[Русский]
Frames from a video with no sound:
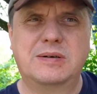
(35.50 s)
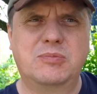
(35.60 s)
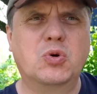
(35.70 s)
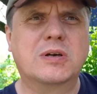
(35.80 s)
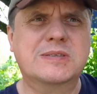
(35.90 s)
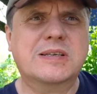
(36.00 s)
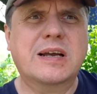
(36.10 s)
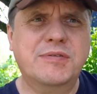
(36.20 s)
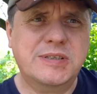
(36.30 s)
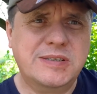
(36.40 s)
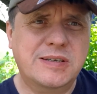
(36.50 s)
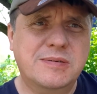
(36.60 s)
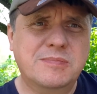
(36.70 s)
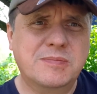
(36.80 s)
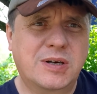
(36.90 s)
много
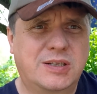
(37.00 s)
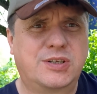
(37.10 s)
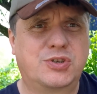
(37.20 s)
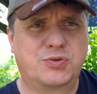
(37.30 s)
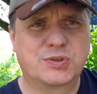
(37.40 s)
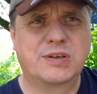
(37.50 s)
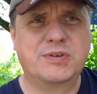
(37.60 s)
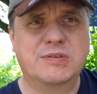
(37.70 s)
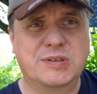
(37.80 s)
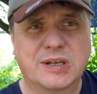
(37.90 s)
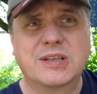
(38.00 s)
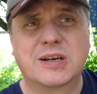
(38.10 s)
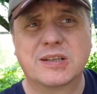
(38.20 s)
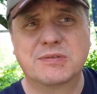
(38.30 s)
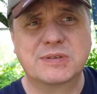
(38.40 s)
зависти. Хотя что завидовать? Надо
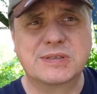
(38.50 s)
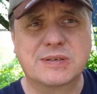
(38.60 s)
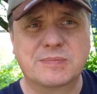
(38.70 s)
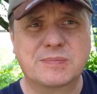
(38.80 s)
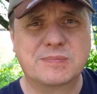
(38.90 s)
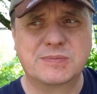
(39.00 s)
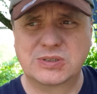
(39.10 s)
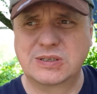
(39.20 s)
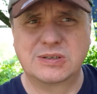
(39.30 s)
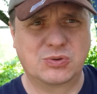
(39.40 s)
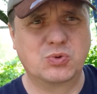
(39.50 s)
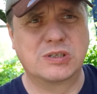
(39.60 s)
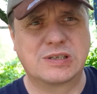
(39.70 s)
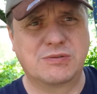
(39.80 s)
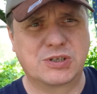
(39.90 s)
радоваться, за, ну,
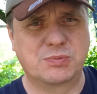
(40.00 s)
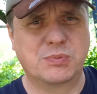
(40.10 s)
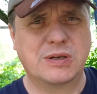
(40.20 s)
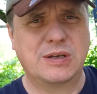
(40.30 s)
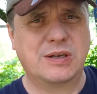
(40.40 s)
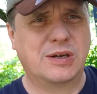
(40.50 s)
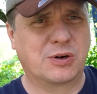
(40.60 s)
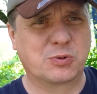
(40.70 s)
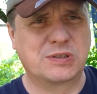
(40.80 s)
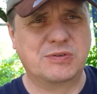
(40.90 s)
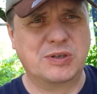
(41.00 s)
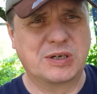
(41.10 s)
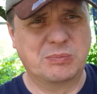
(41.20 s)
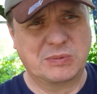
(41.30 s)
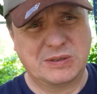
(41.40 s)
если вашим
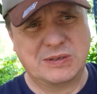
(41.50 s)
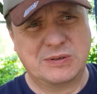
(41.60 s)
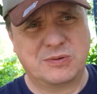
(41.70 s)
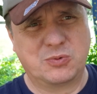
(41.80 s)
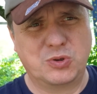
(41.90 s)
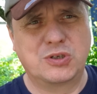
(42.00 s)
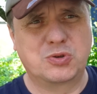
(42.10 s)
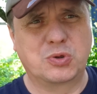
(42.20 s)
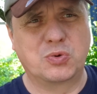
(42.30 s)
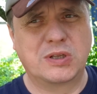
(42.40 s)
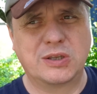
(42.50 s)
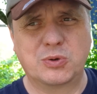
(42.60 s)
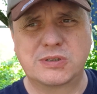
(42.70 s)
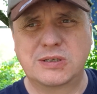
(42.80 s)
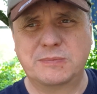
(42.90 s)
родственникам у них что-то
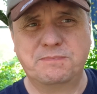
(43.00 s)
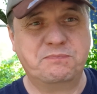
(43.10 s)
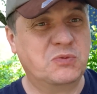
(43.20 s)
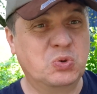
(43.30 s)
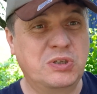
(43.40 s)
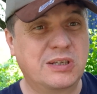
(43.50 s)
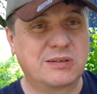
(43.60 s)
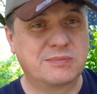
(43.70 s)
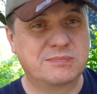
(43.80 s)
удается. Но нет,